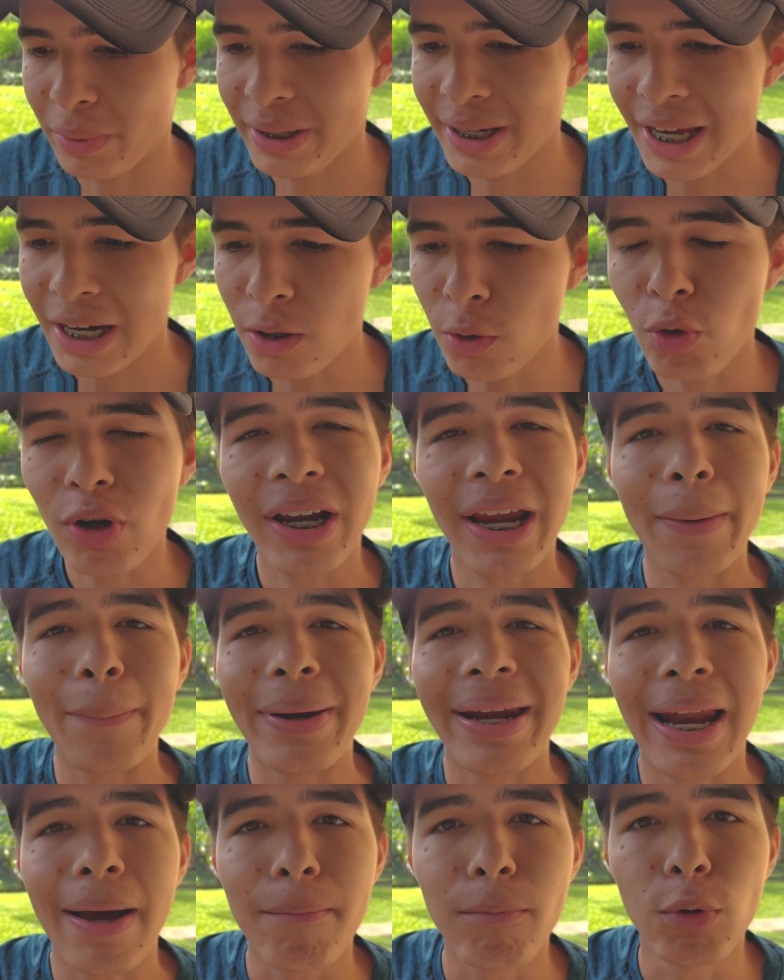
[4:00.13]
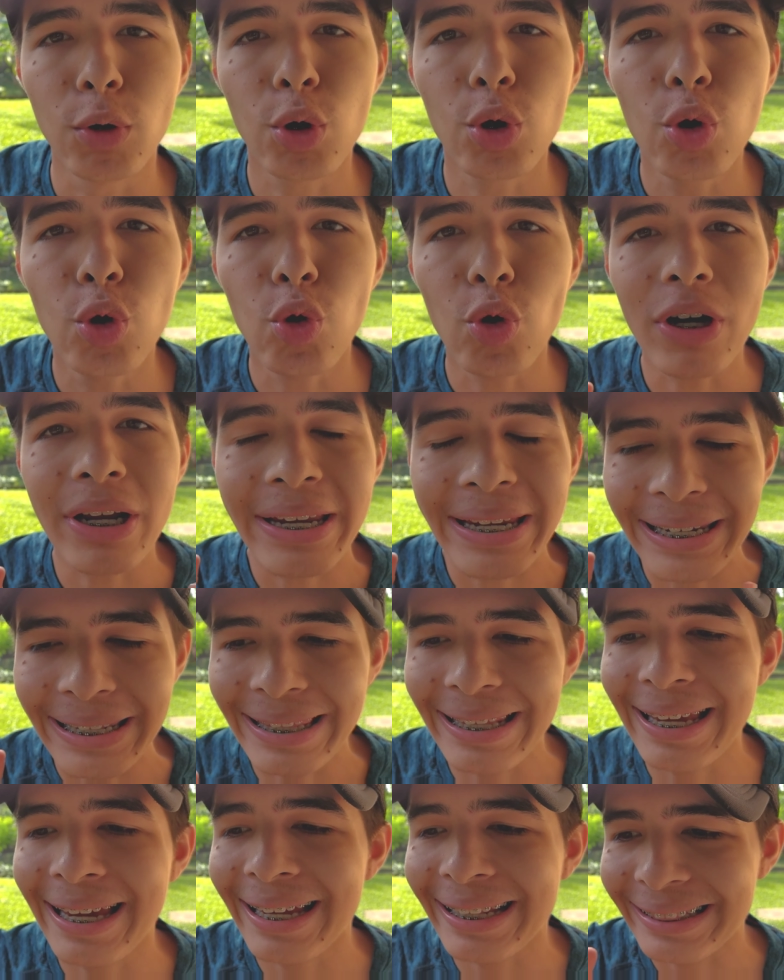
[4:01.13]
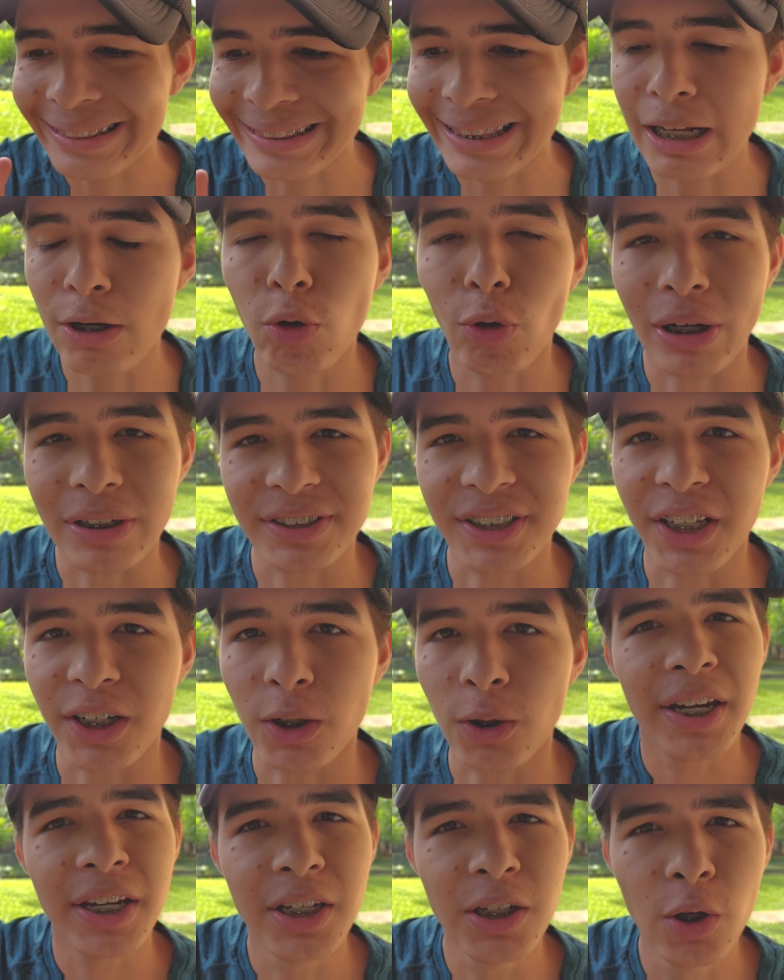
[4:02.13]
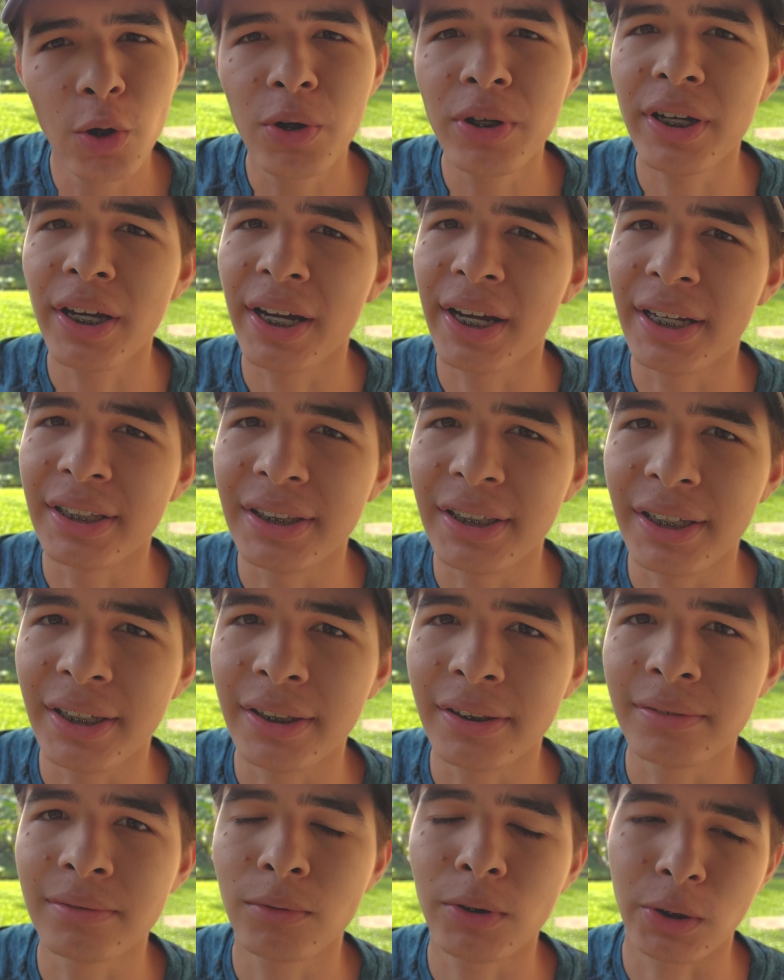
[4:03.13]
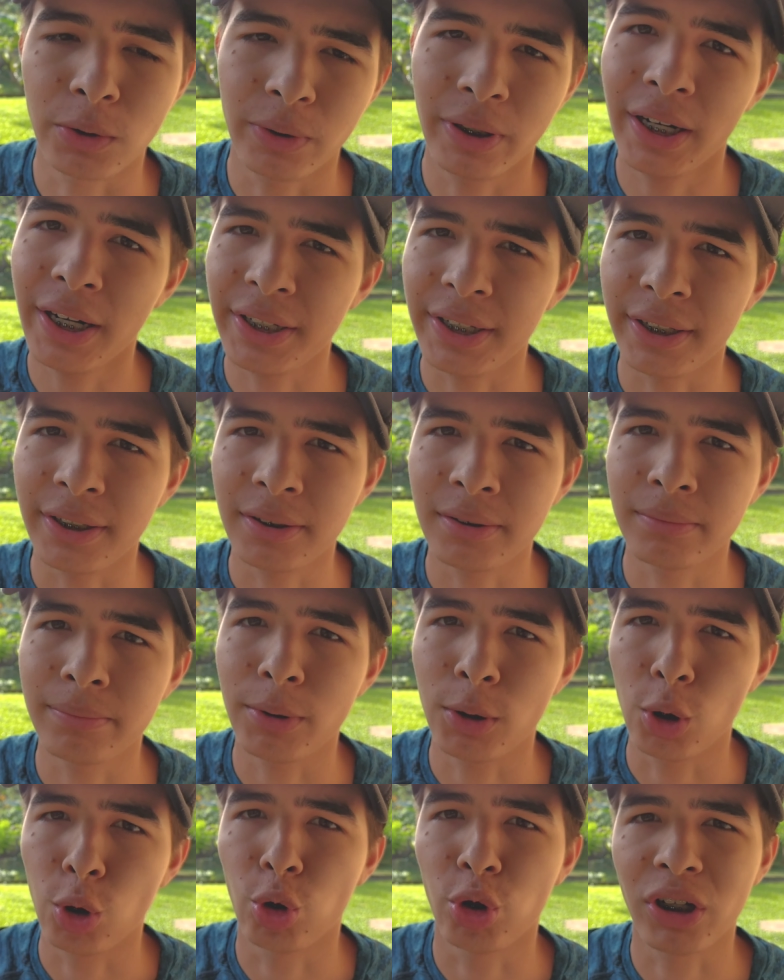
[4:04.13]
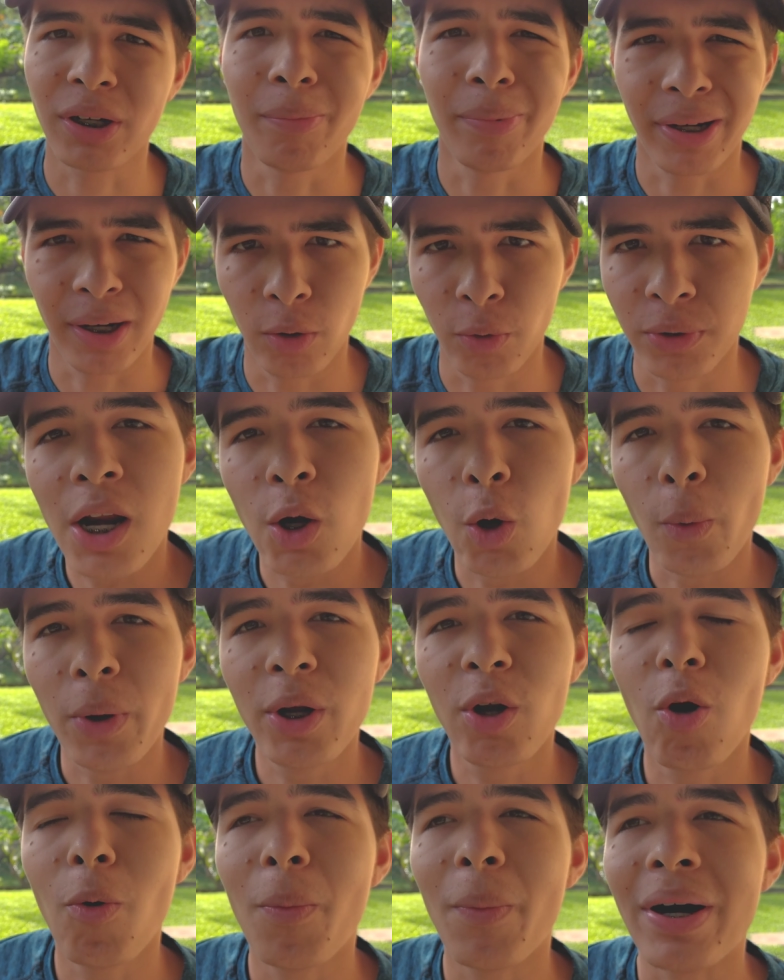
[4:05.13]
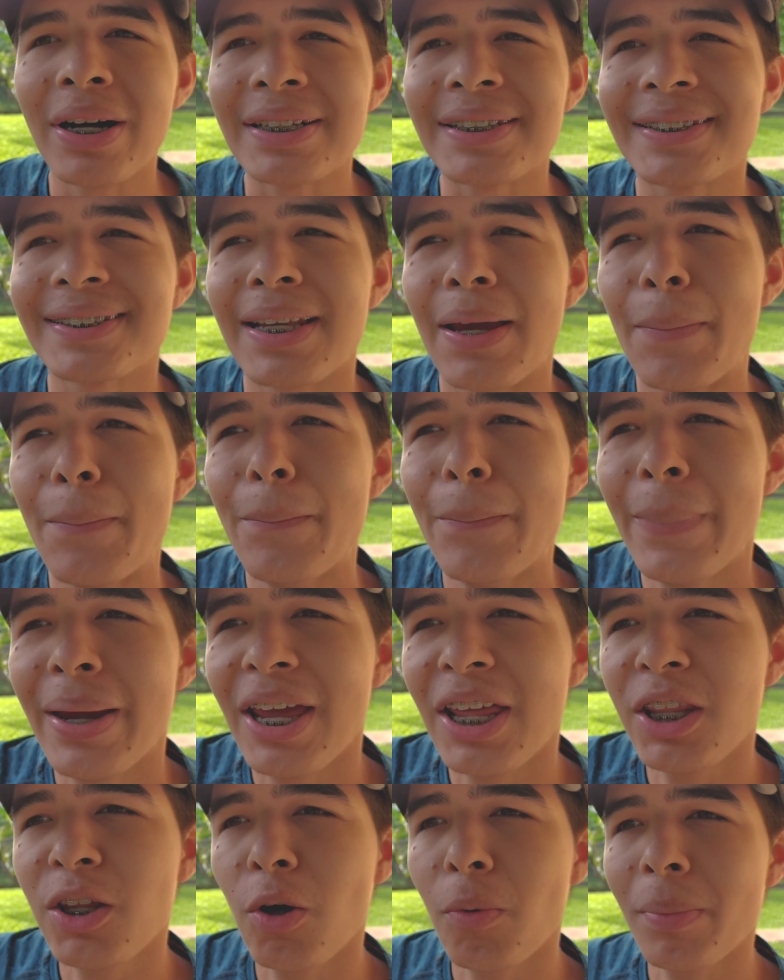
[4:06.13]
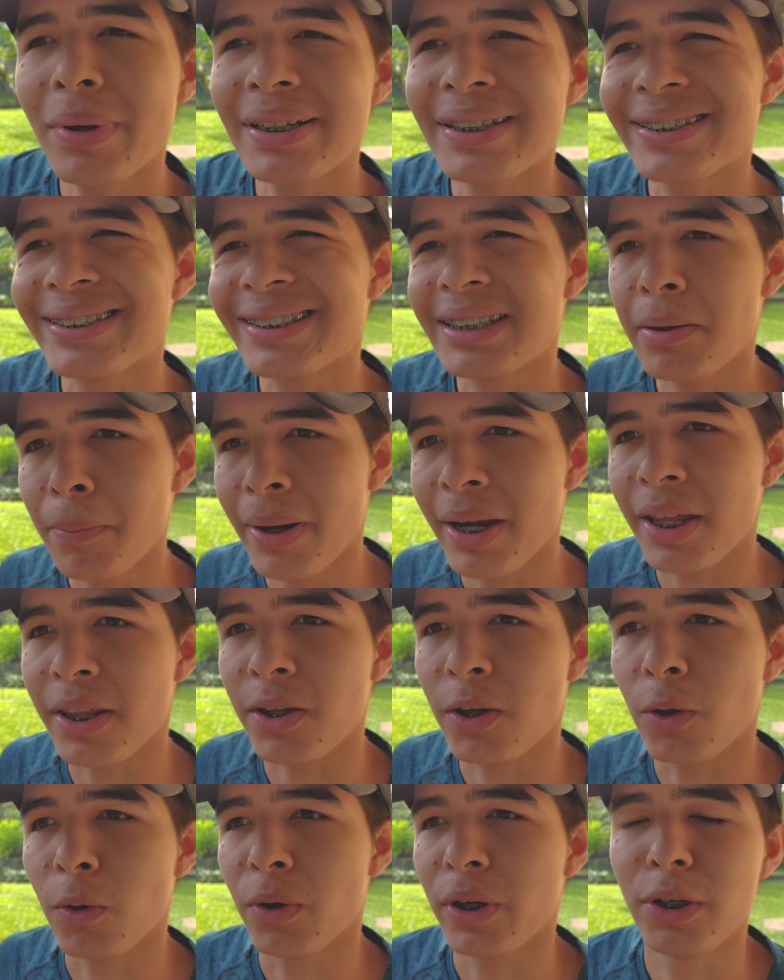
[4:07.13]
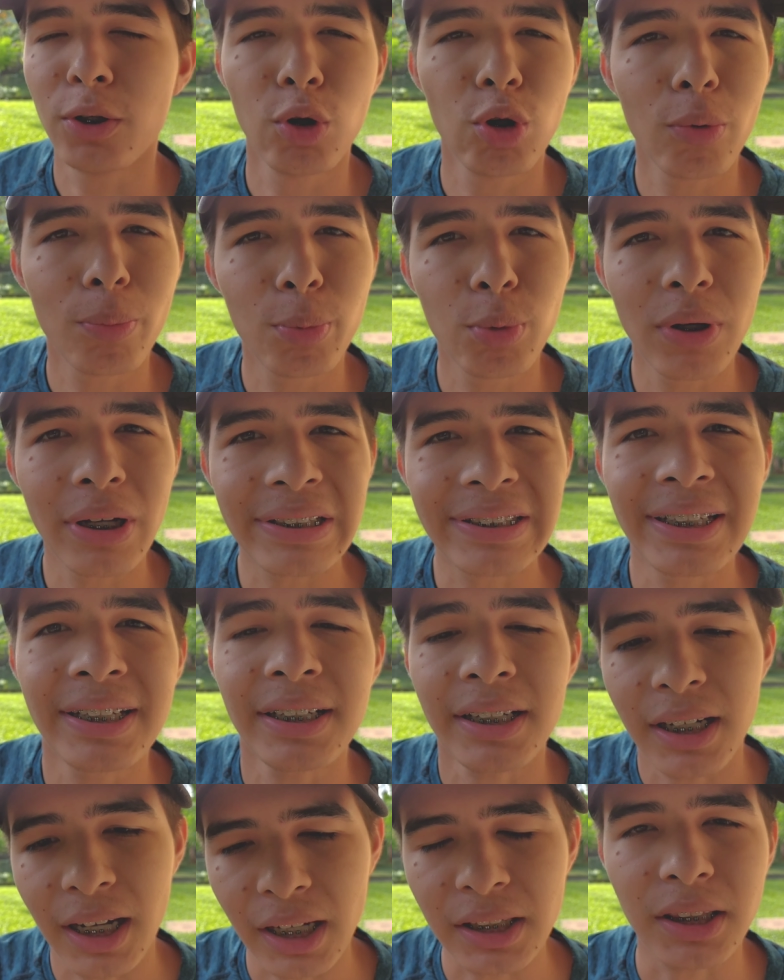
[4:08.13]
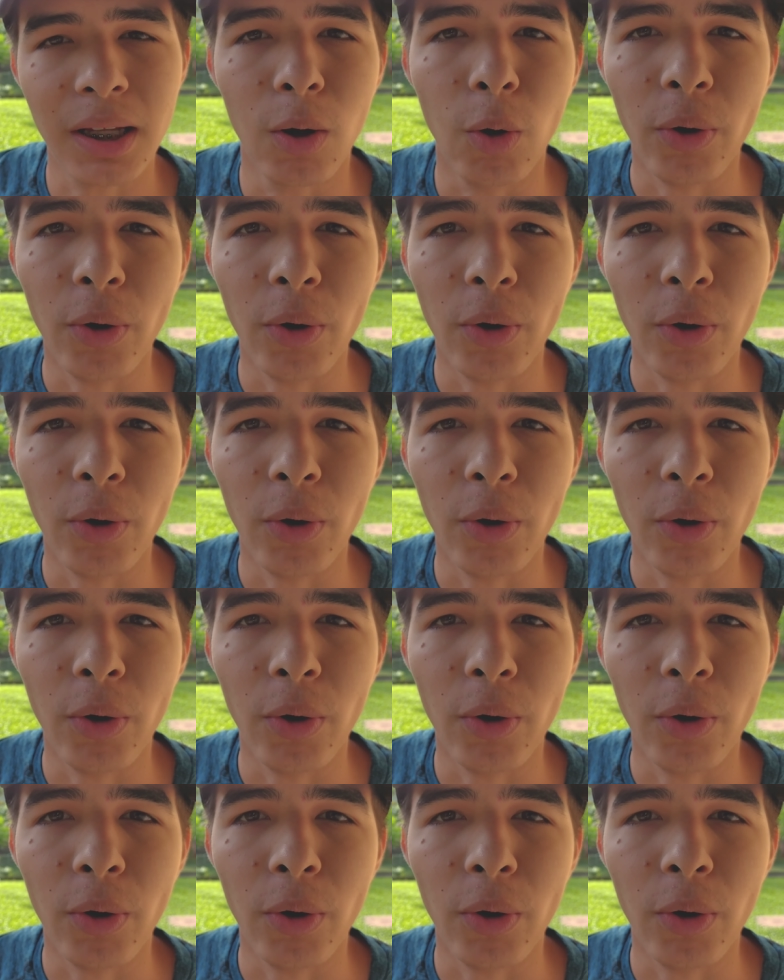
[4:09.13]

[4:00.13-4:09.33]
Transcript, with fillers: y vi algo que me enamoró y dije, tengo que hacerlo. Y hoy es el día. Bueno, era ayer, pero lo corrí para hoy. Lo vi como hace medio mes y medio y no lo pude hacer hasta